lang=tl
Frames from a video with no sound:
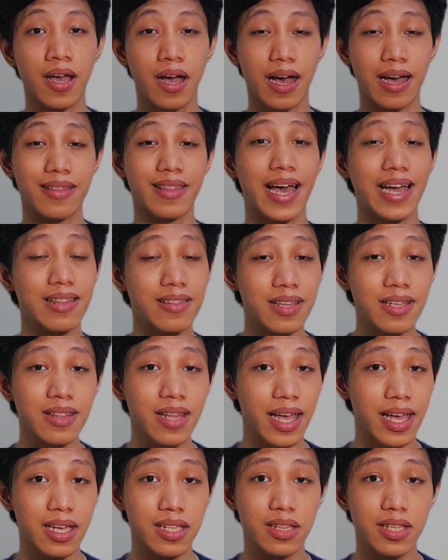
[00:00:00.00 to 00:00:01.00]
uh, ah,
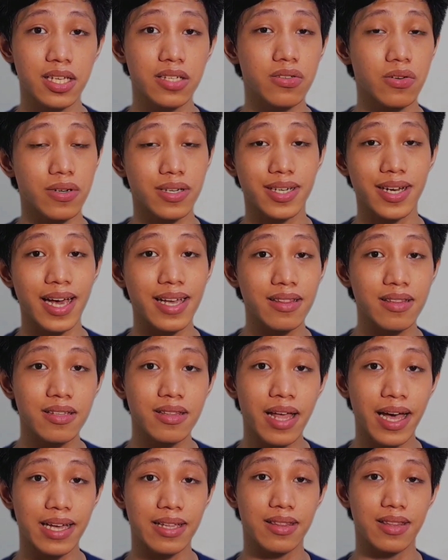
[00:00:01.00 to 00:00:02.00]
1980s or
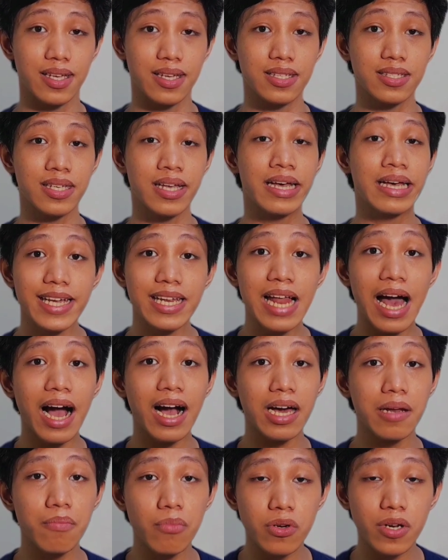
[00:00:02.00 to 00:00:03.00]
1990s,
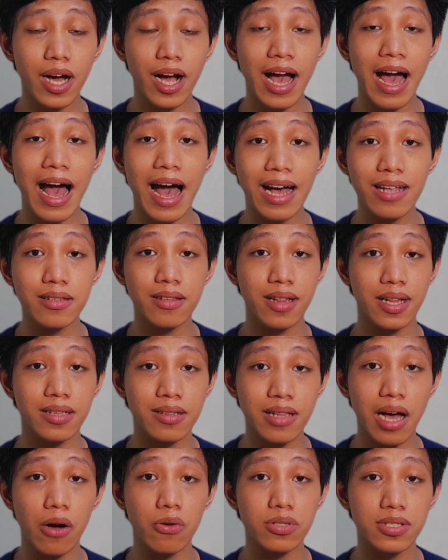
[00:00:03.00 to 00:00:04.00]
kailangan mo ng 100,000